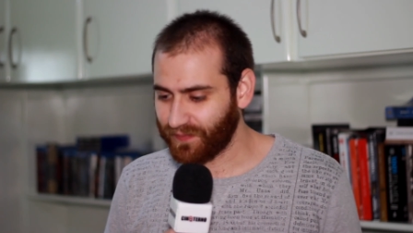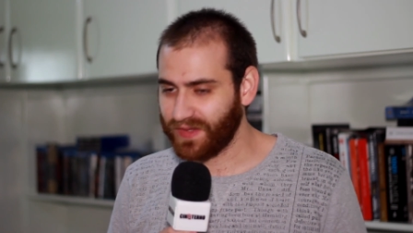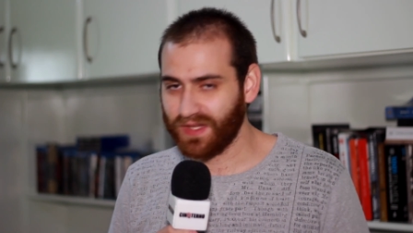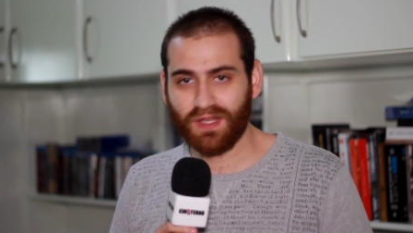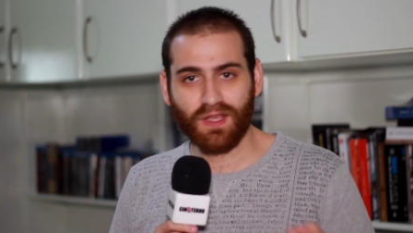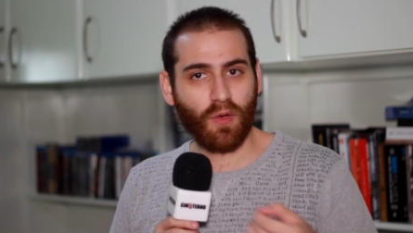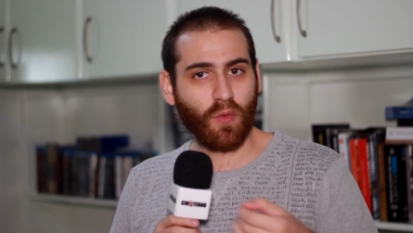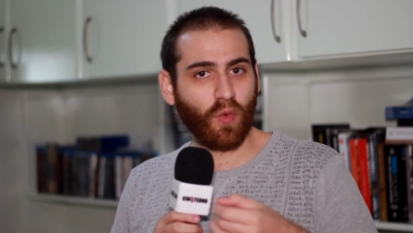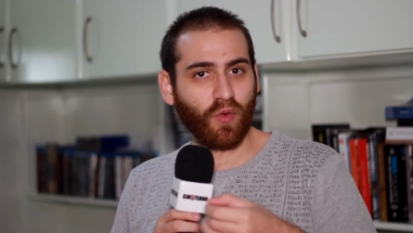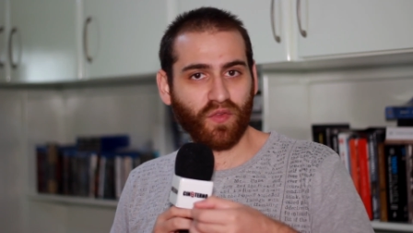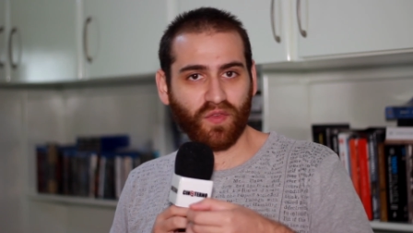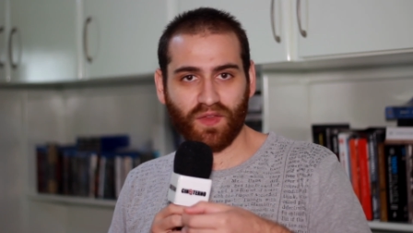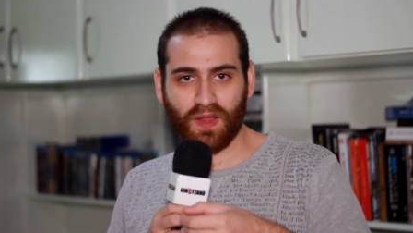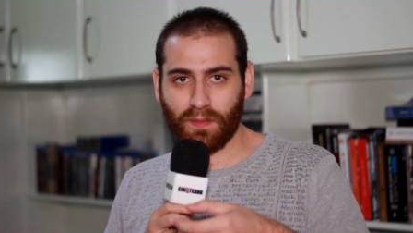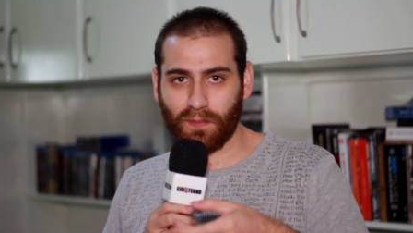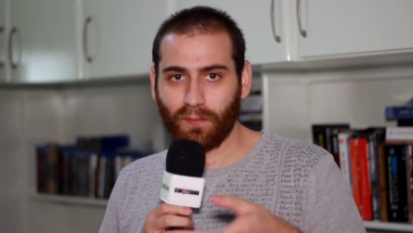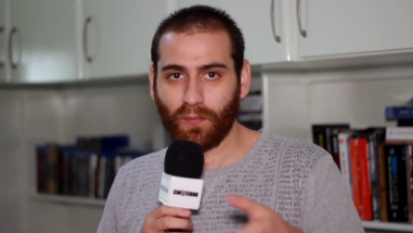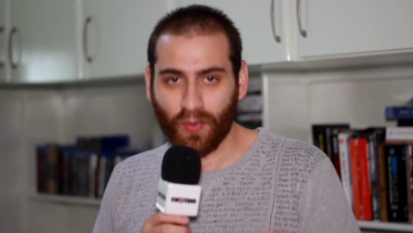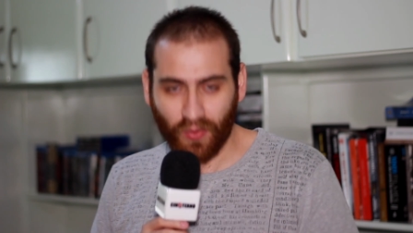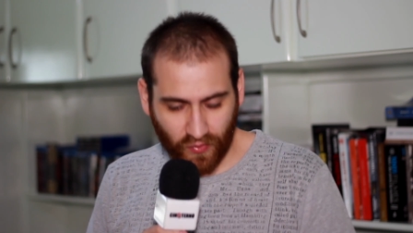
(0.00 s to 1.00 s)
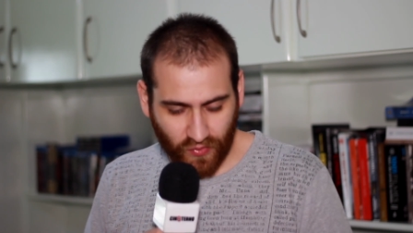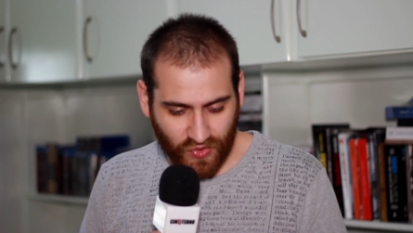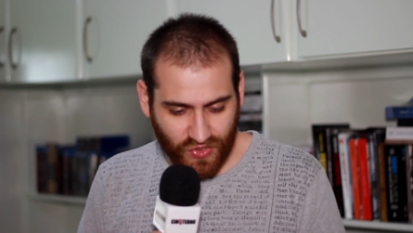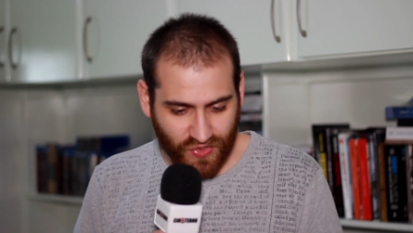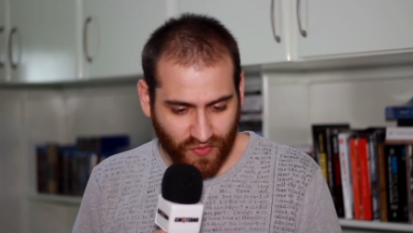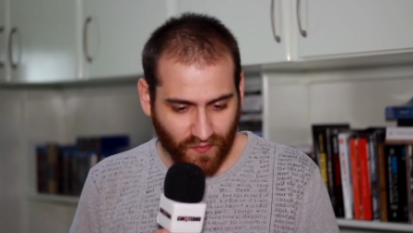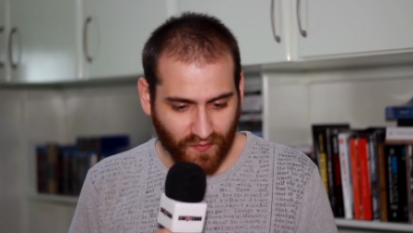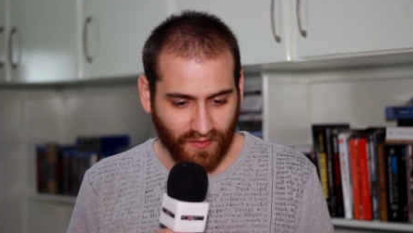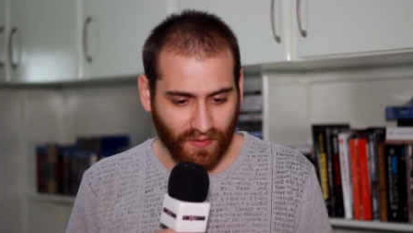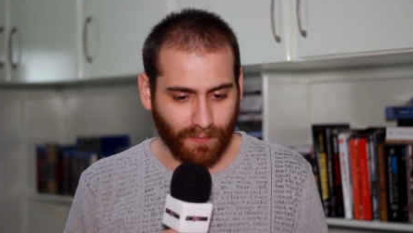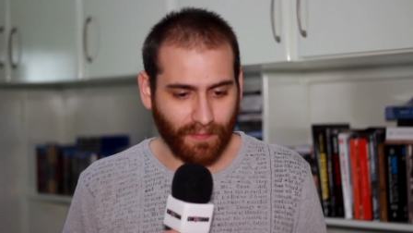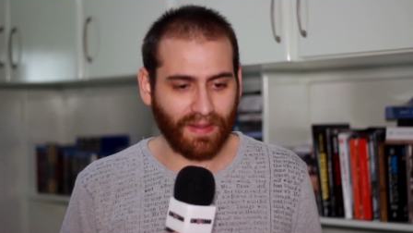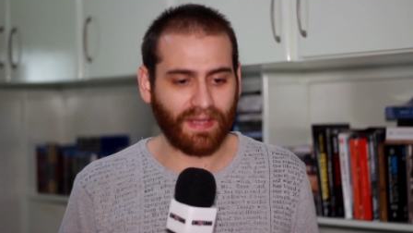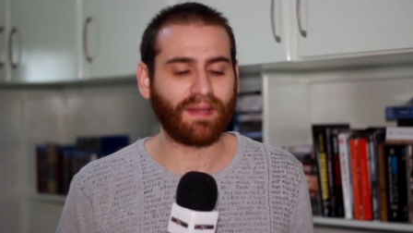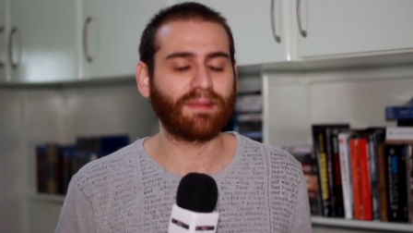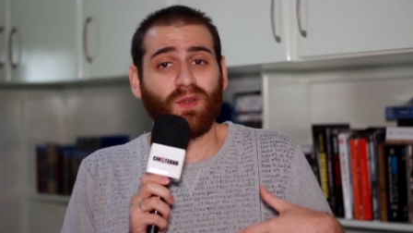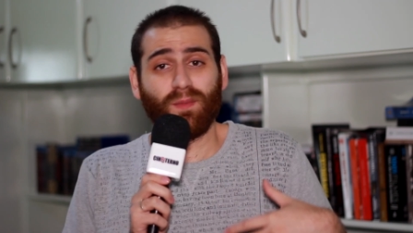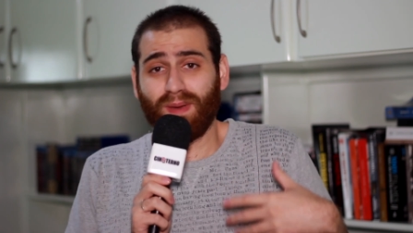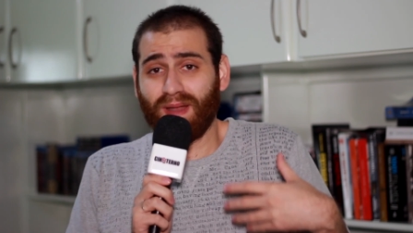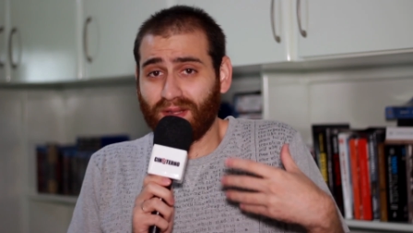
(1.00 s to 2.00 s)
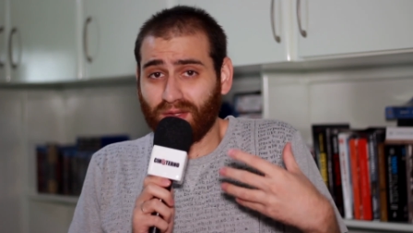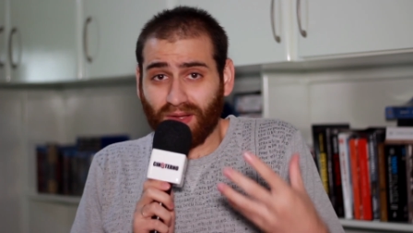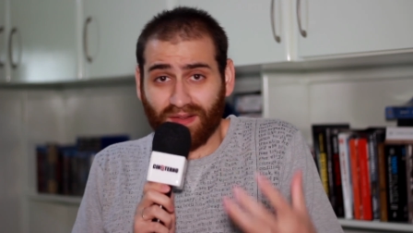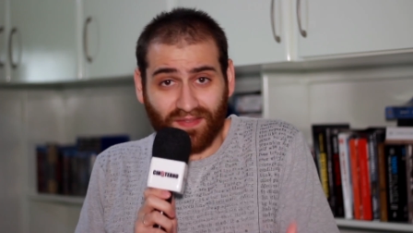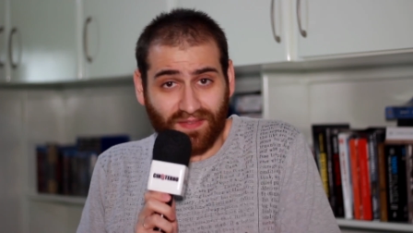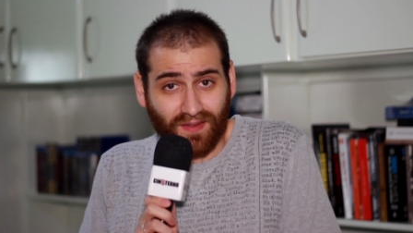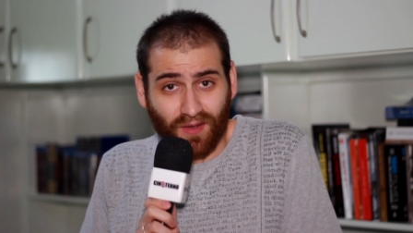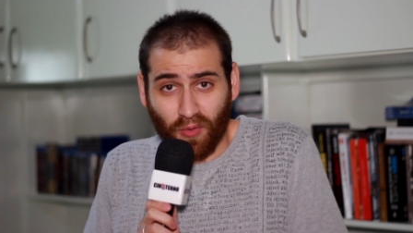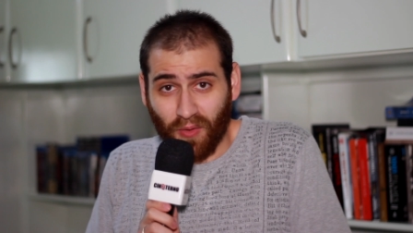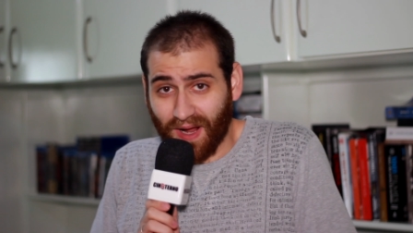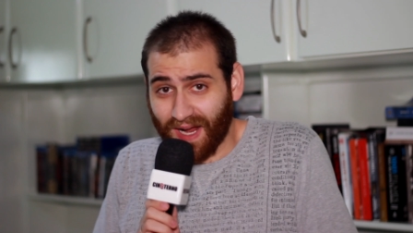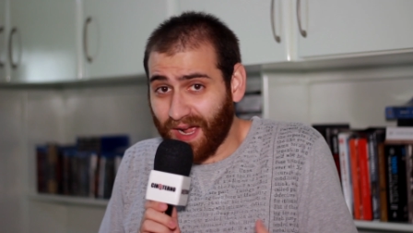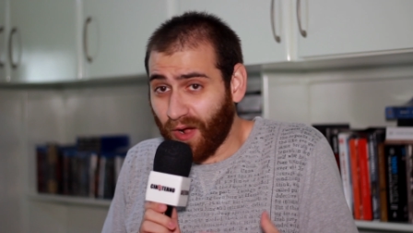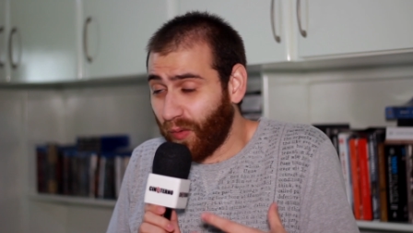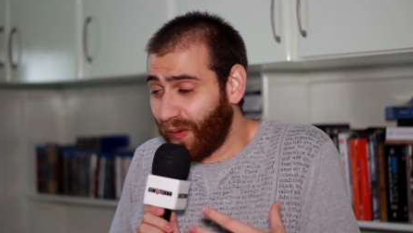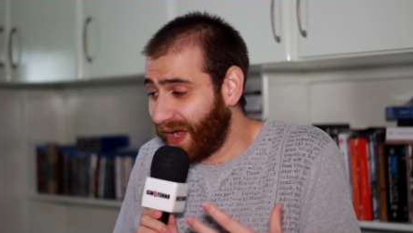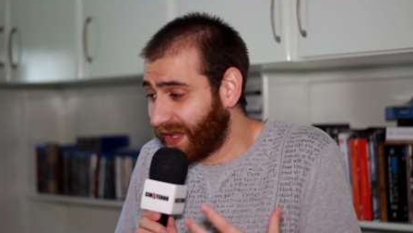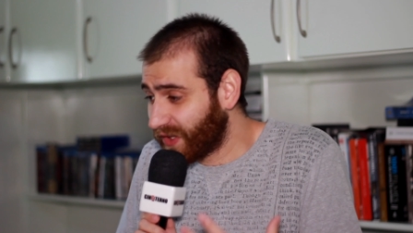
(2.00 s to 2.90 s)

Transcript: E eu gostei muito disso também. Sobre a atuação, a Gal